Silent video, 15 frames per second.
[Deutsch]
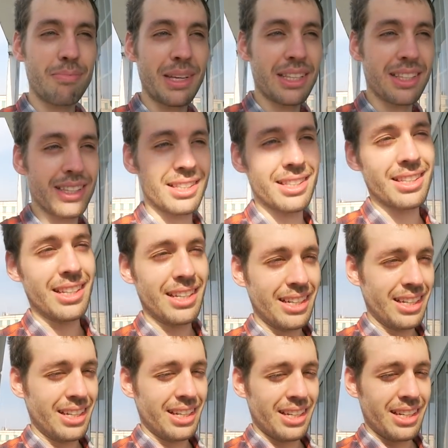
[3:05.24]
bitten,
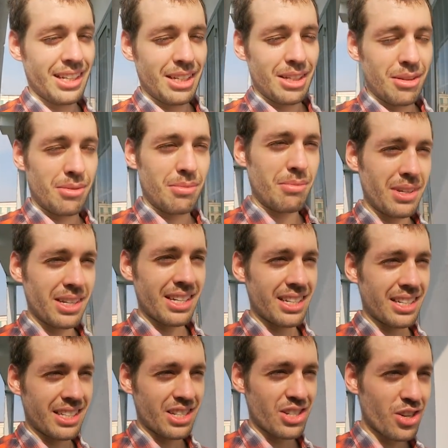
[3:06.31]

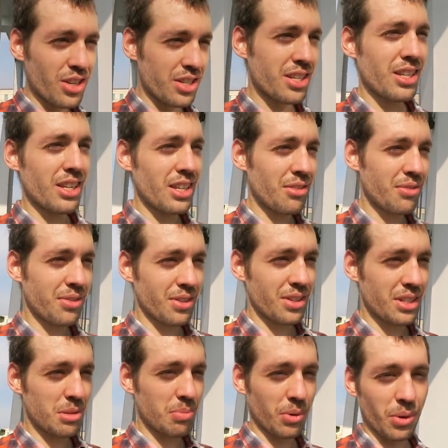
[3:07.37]
mir den Schlüssel für
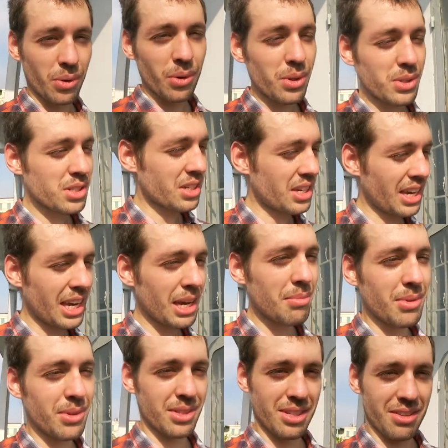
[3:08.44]
das Büro zu
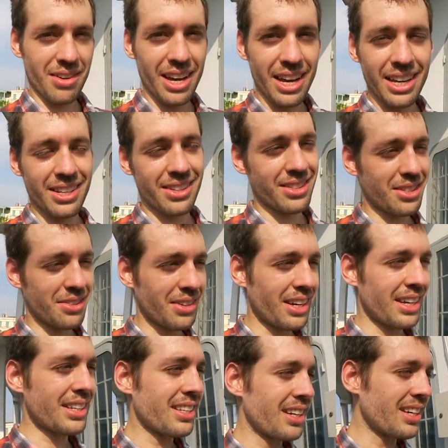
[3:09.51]
geben und so weiter und so
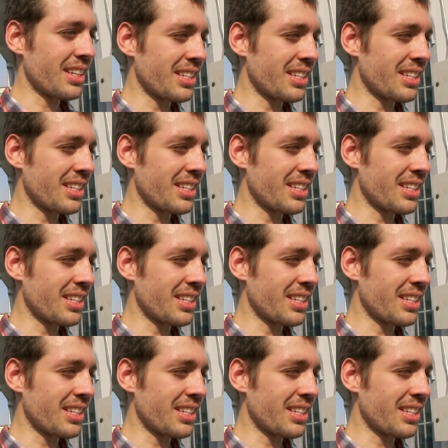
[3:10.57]
weiter.